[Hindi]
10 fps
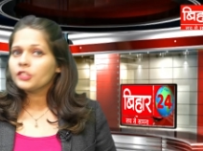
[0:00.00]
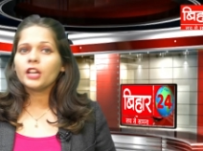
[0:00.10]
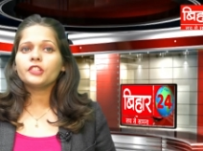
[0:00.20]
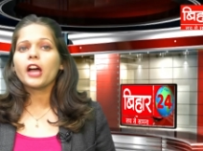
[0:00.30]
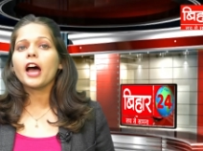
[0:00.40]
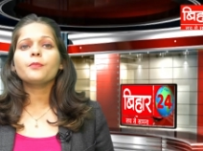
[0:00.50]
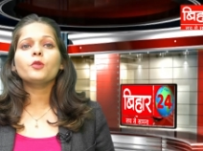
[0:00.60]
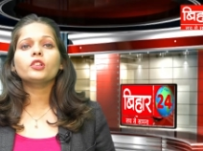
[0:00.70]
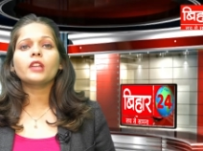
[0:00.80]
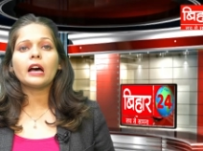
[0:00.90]

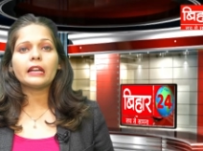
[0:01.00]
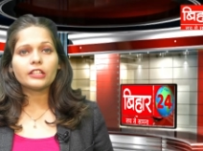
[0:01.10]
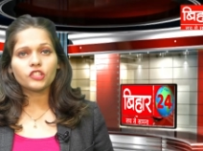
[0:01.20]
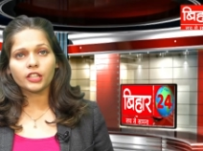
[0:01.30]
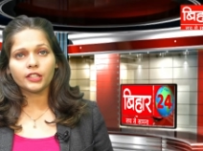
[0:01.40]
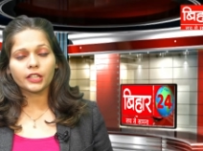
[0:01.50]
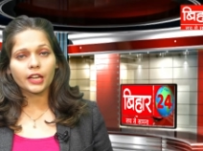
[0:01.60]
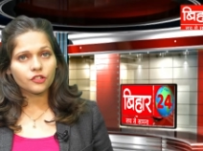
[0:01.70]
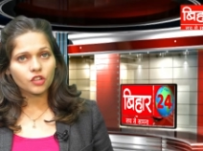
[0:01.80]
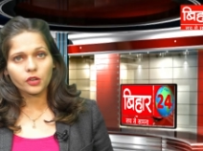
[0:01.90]
झंझारपुर थाना क्षेत्र
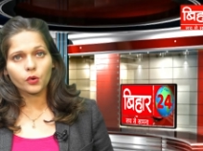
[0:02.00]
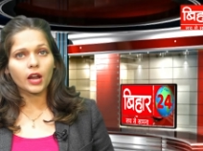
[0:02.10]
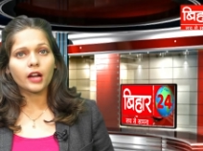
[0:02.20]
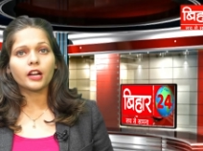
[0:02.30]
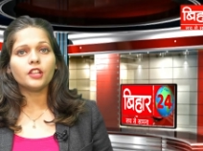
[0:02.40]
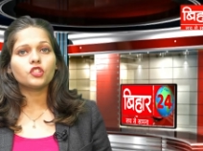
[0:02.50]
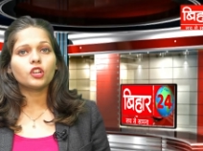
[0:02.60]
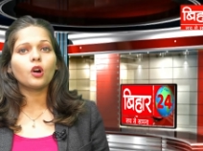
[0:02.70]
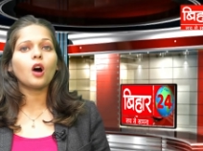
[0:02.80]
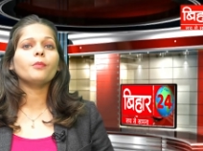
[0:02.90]
के चनोरागंज
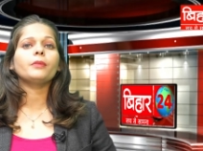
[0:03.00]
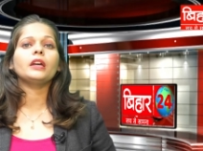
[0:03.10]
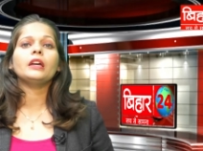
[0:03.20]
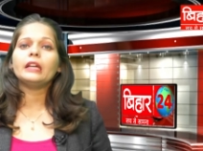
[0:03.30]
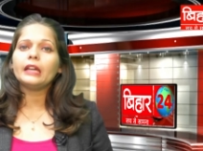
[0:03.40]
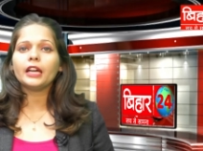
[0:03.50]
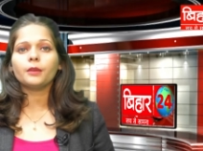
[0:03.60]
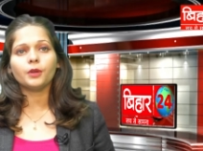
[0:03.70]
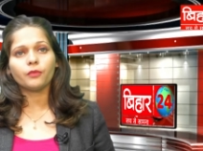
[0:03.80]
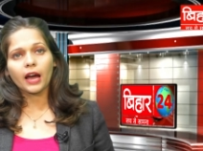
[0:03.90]
गांव में
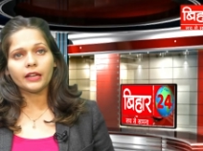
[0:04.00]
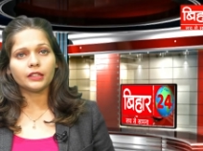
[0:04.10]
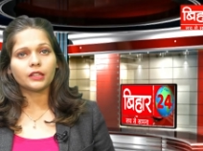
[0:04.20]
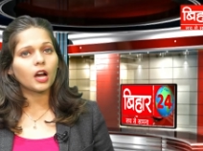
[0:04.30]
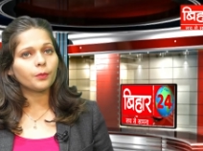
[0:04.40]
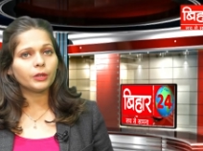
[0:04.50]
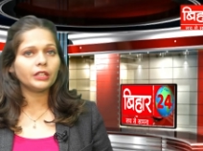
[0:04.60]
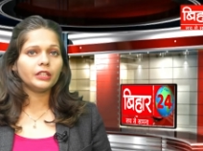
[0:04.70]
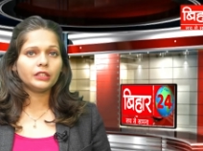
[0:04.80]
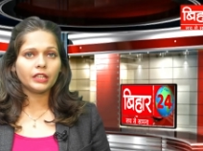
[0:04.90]
एक विवाहित
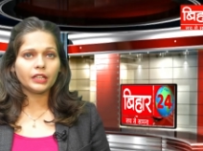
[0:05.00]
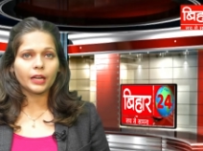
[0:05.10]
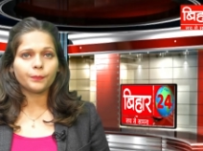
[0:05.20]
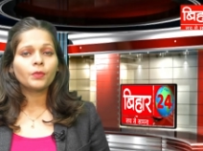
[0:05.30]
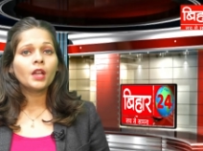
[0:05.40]
अपहृत की गई